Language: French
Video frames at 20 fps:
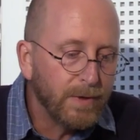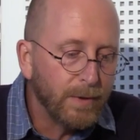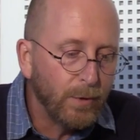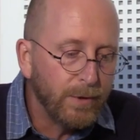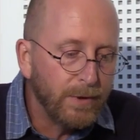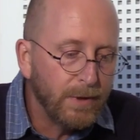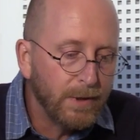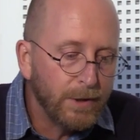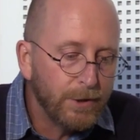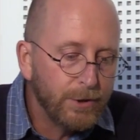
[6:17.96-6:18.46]

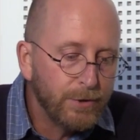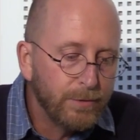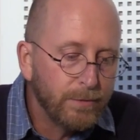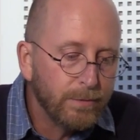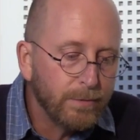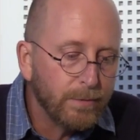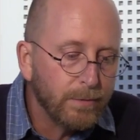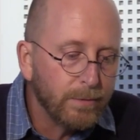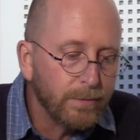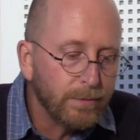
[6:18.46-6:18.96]
témoignage
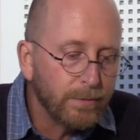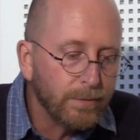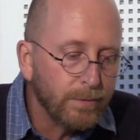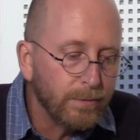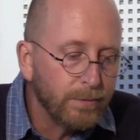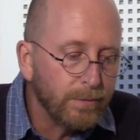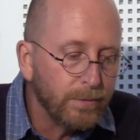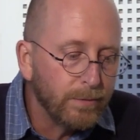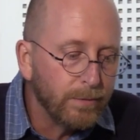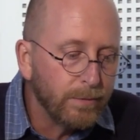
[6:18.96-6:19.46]

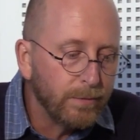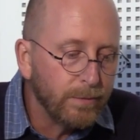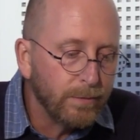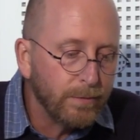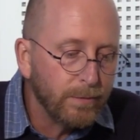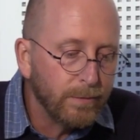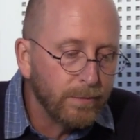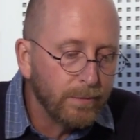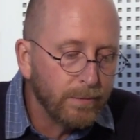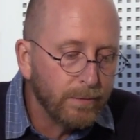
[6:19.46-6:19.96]
de
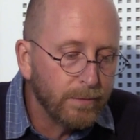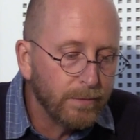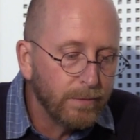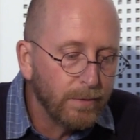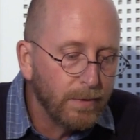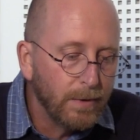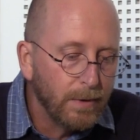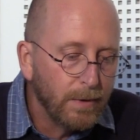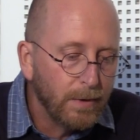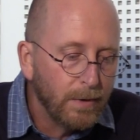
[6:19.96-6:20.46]

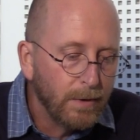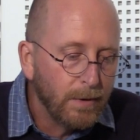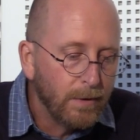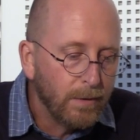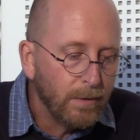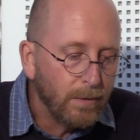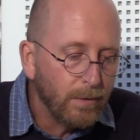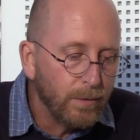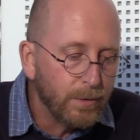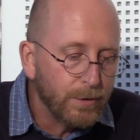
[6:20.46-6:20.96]

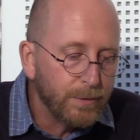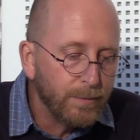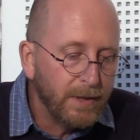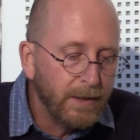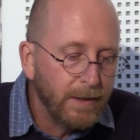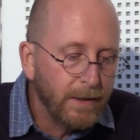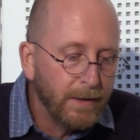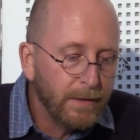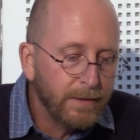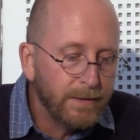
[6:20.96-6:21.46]
Rose
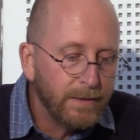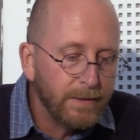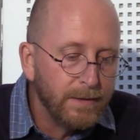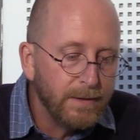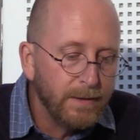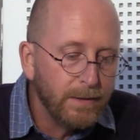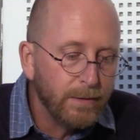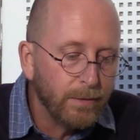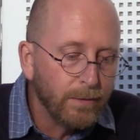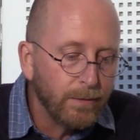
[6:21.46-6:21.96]
Miller qui
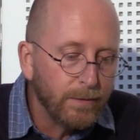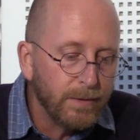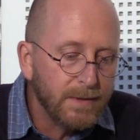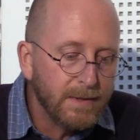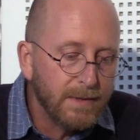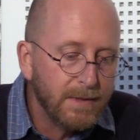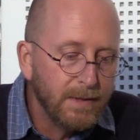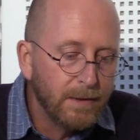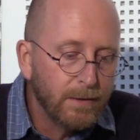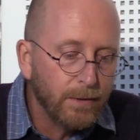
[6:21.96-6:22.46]
dit euh,
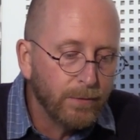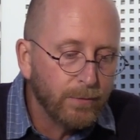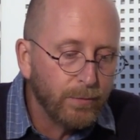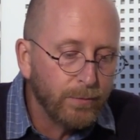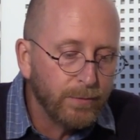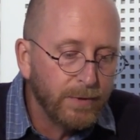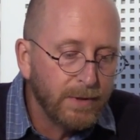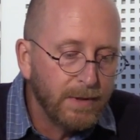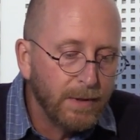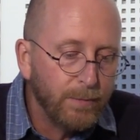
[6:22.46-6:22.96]
ici, quand
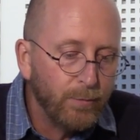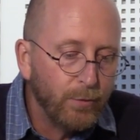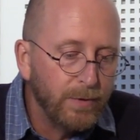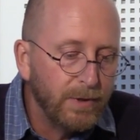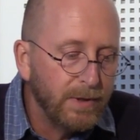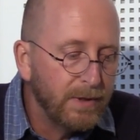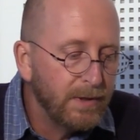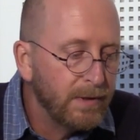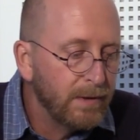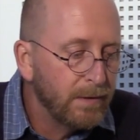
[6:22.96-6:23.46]
on était
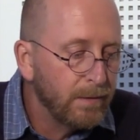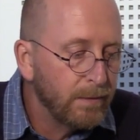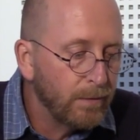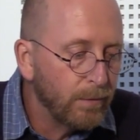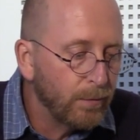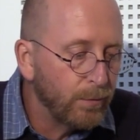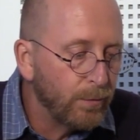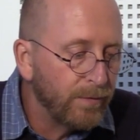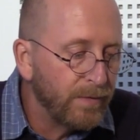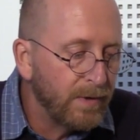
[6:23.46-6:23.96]
puni,
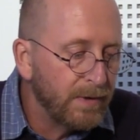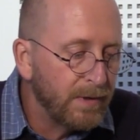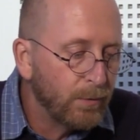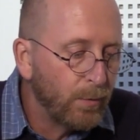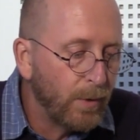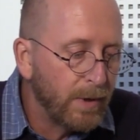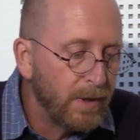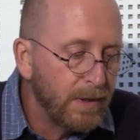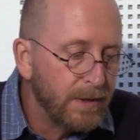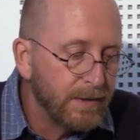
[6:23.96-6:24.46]
on devait
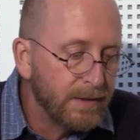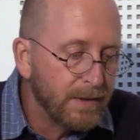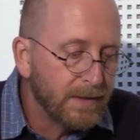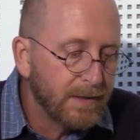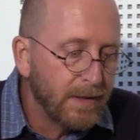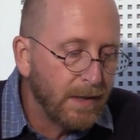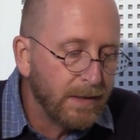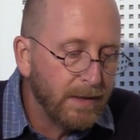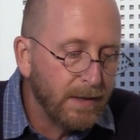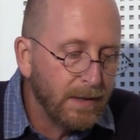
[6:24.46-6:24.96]
nettoyer les
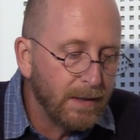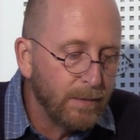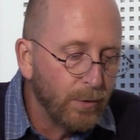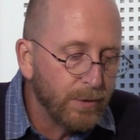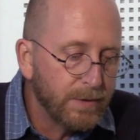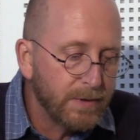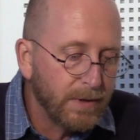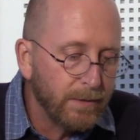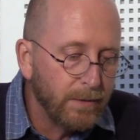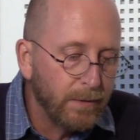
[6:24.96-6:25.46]
escaliers à la
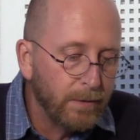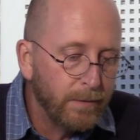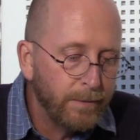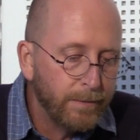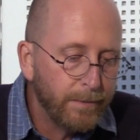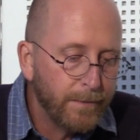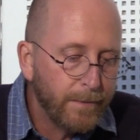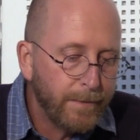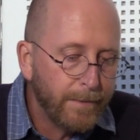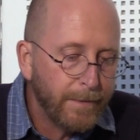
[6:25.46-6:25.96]
brosse à
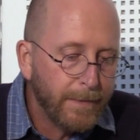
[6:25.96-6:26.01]
dents.